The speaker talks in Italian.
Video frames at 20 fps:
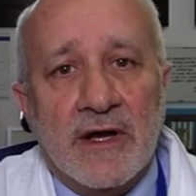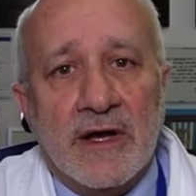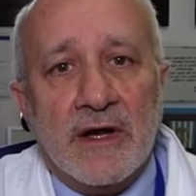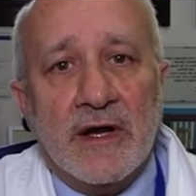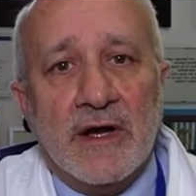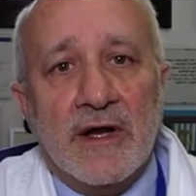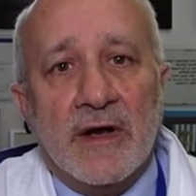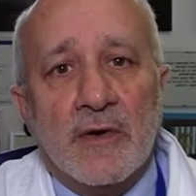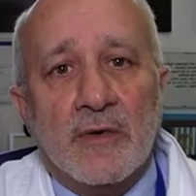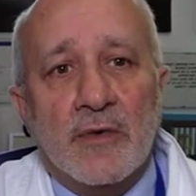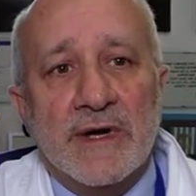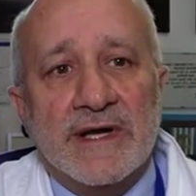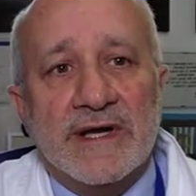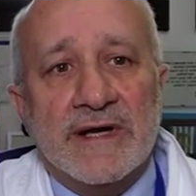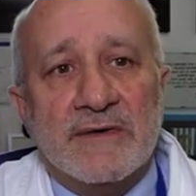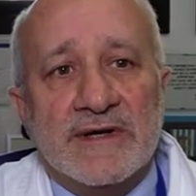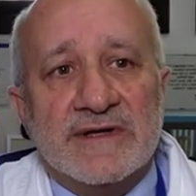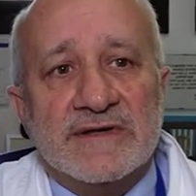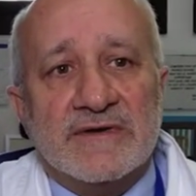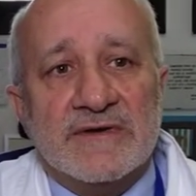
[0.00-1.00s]
Eh, quindi
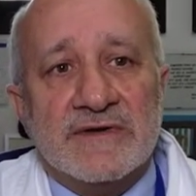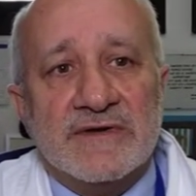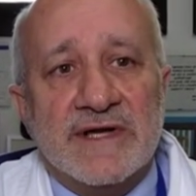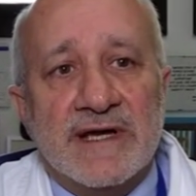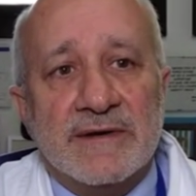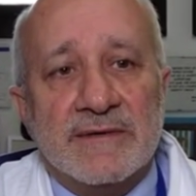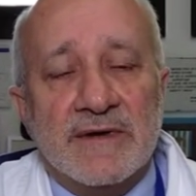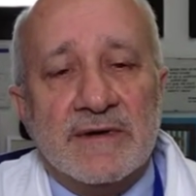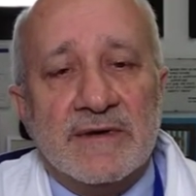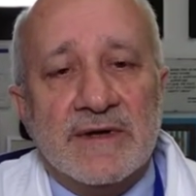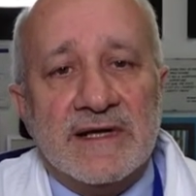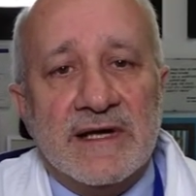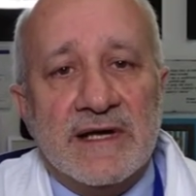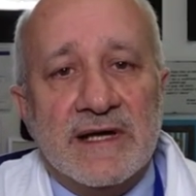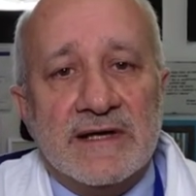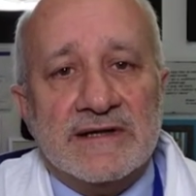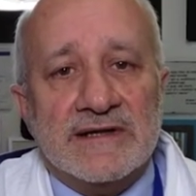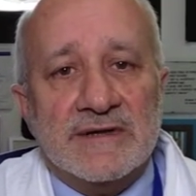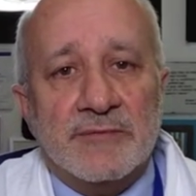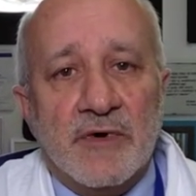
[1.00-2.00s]
questo
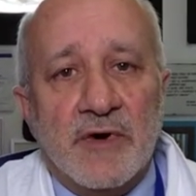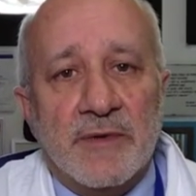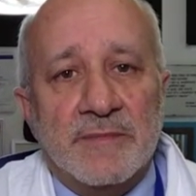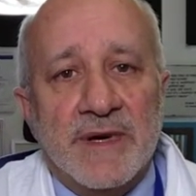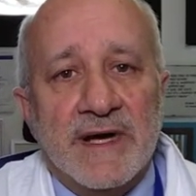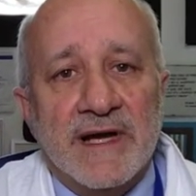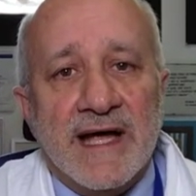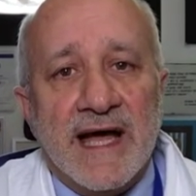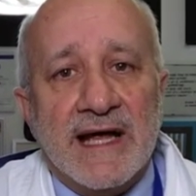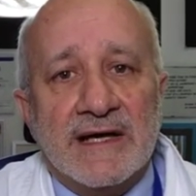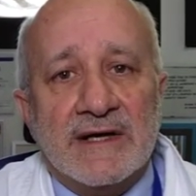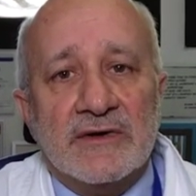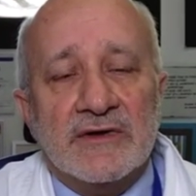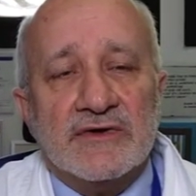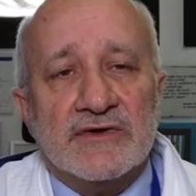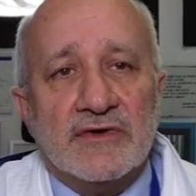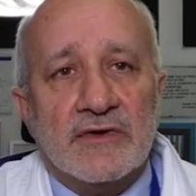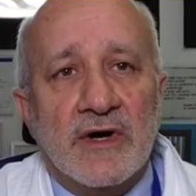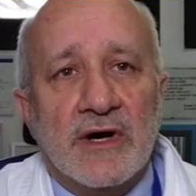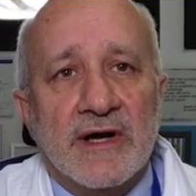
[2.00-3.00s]
si, si, può applicare non
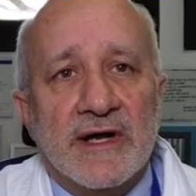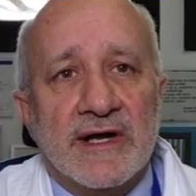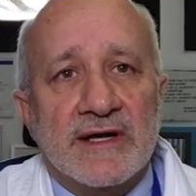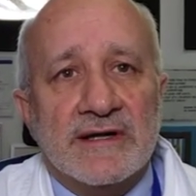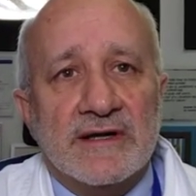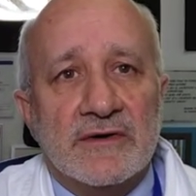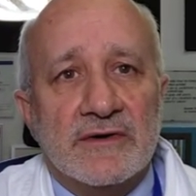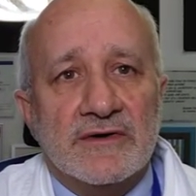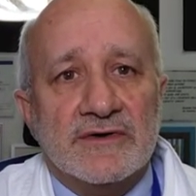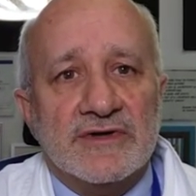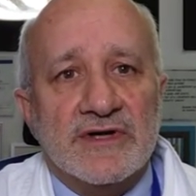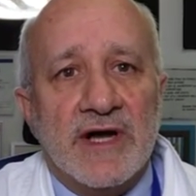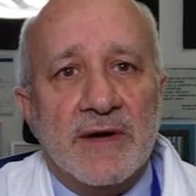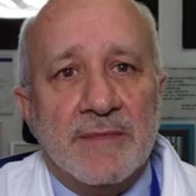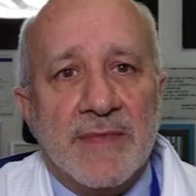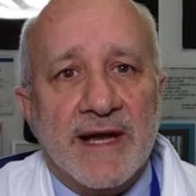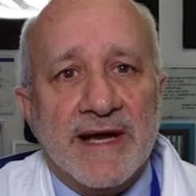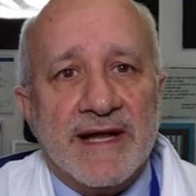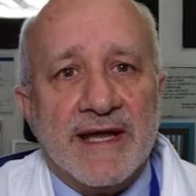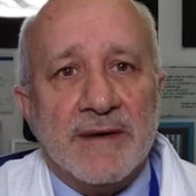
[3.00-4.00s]
solo alla cardiologia
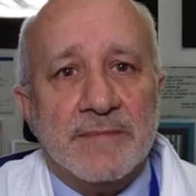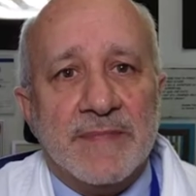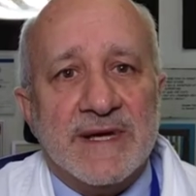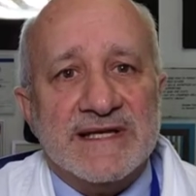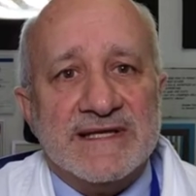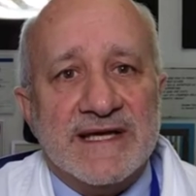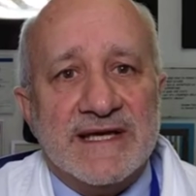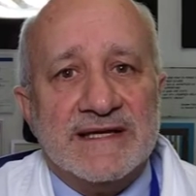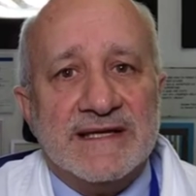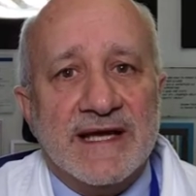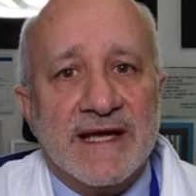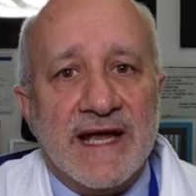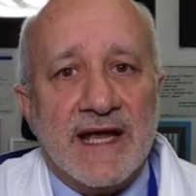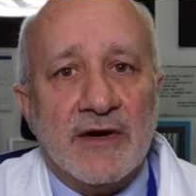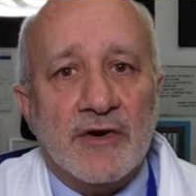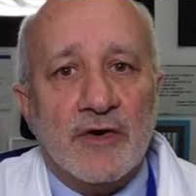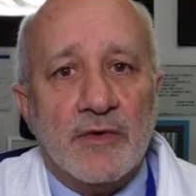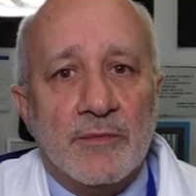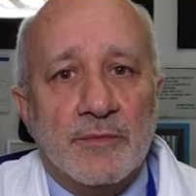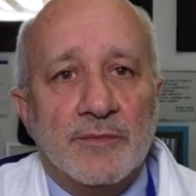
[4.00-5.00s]
ma anche a pazienti che
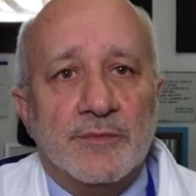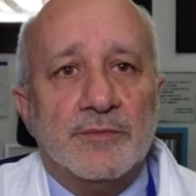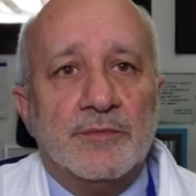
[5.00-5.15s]
hanno